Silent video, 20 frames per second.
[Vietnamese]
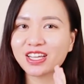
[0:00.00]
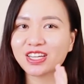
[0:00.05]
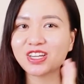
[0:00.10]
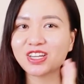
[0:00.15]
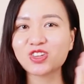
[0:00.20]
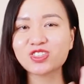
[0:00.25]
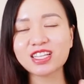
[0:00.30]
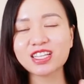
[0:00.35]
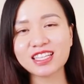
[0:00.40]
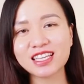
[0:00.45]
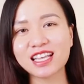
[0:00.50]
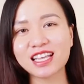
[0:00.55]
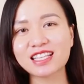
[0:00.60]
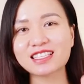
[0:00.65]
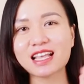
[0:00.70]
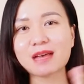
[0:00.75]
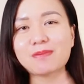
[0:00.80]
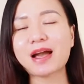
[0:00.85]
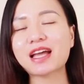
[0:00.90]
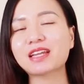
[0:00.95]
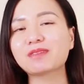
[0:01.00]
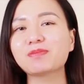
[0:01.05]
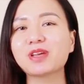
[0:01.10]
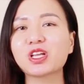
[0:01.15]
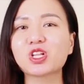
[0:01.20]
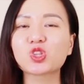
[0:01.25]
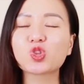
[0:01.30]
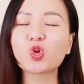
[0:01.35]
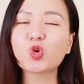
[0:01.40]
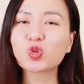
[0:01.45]
nó sẽ khiến da bạn bị
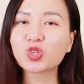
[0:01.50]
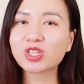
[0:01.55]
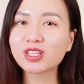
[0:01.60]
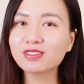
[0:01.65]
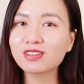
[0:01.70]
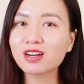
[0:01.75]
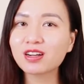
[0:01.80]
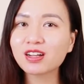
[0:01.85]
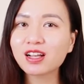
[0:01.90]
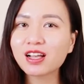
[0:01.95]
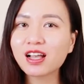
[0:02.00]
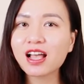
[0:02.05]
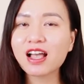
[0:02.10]
tổn thương.